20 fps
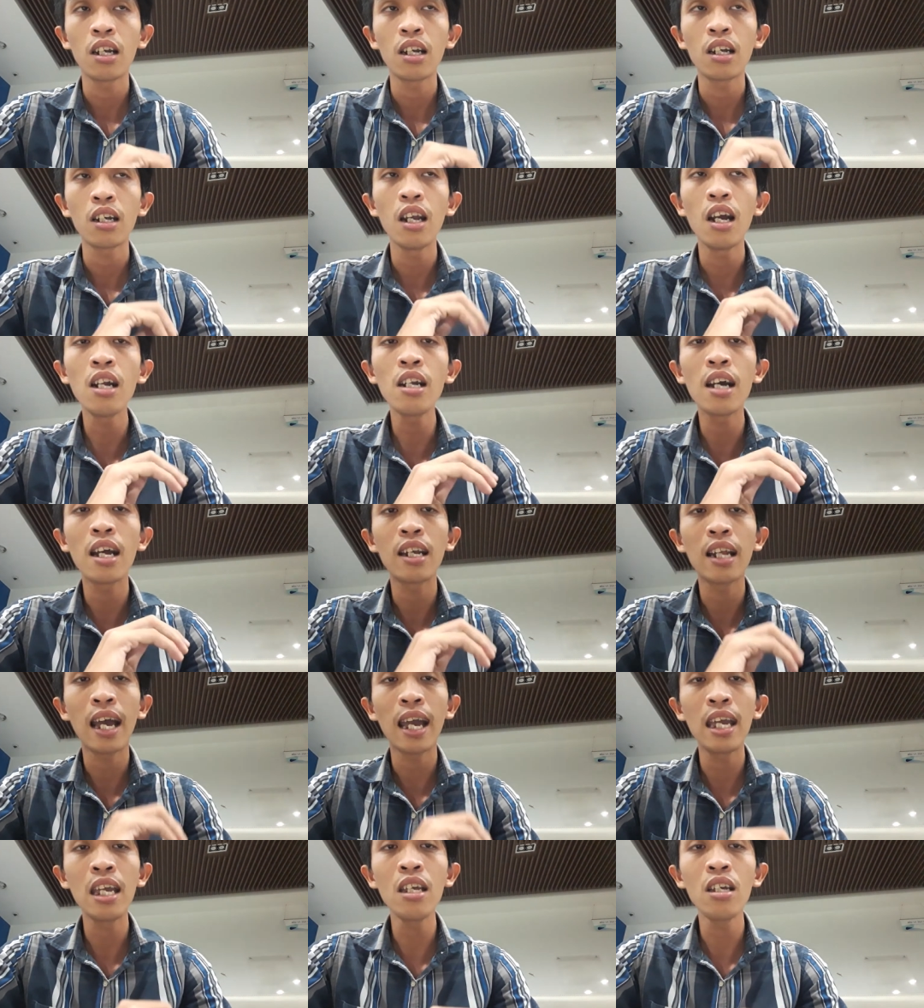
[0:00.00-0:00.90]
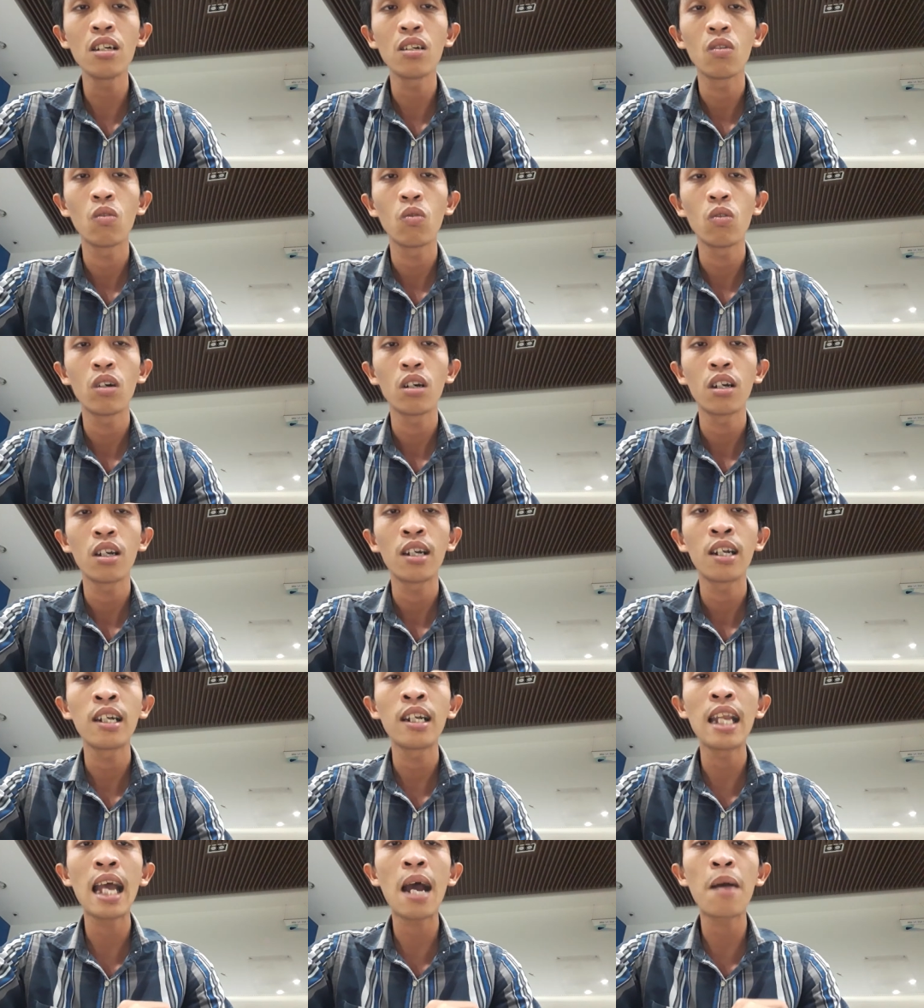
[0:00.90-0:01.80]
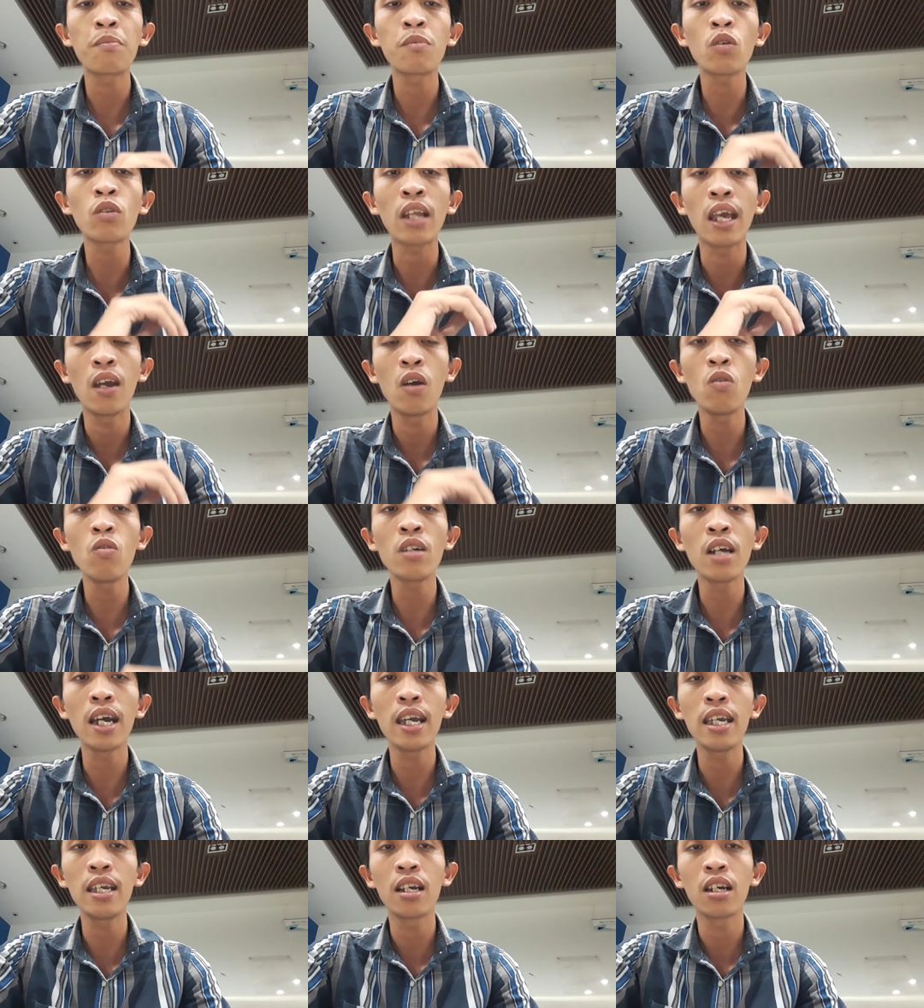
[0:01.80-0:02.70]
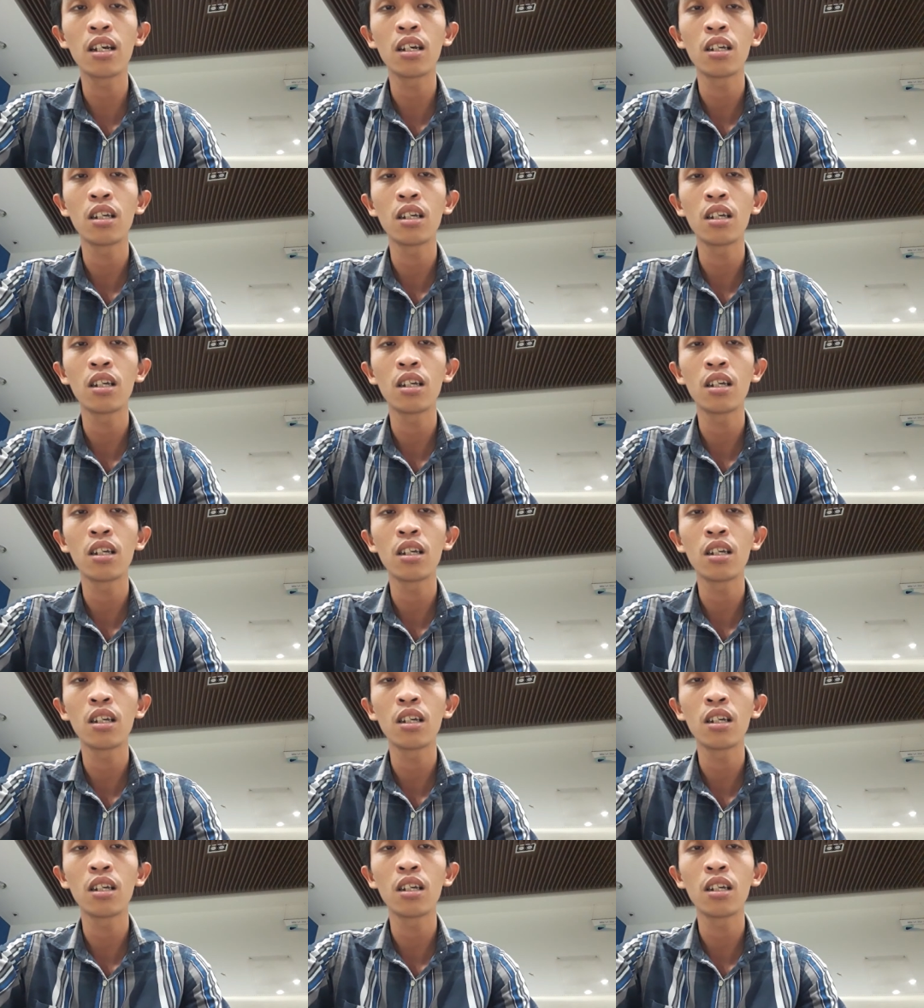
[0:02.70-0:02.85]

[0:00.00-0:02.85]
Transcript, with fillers: đứng lên thấy nam chú tiểu thi